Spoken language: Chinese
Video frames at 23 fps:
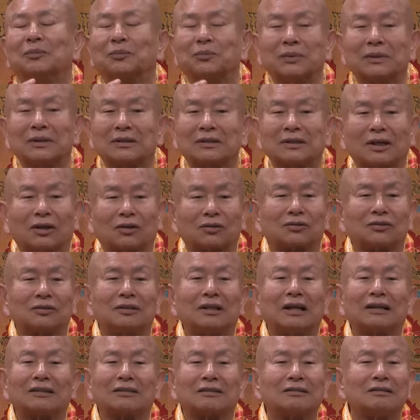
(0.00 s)
不能老是
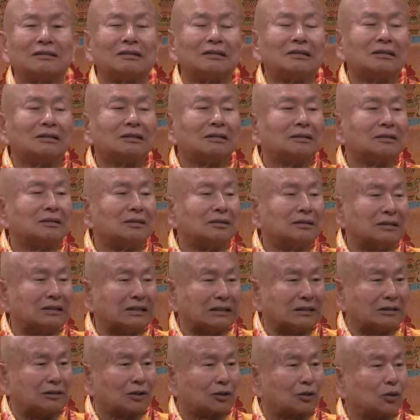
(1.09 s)
让
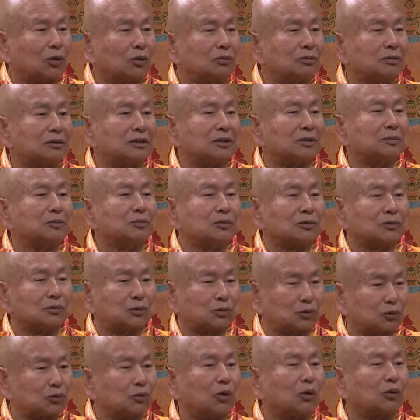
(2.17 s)
你的空行母
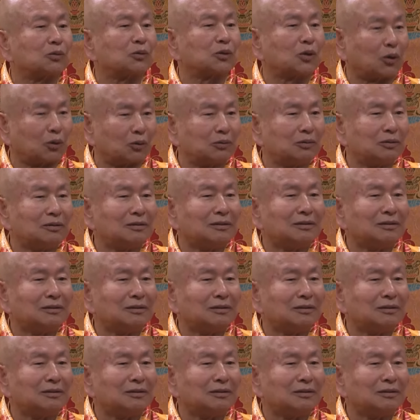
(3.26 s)
出风头。